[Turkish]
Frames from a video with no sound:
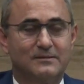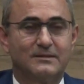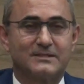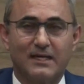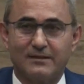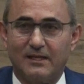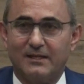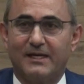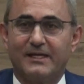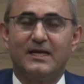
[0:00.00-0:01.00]

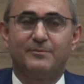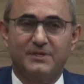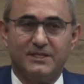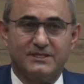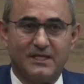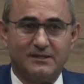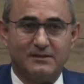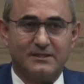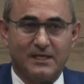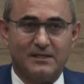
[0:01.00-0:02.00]
sandallar gelip
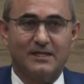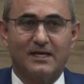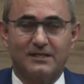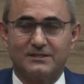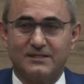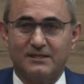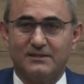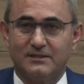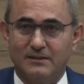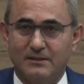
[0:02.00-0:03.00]
gidecek, tekneler
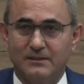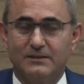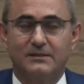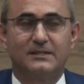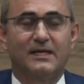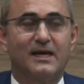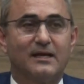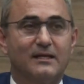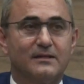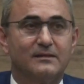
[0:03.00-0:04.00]
gidecek.
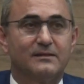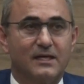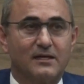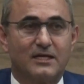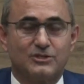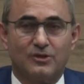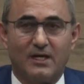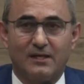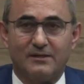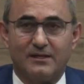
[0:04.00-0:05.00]
Kenarları, rekreasyon
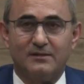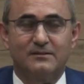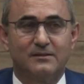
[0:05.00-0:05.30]
alanları,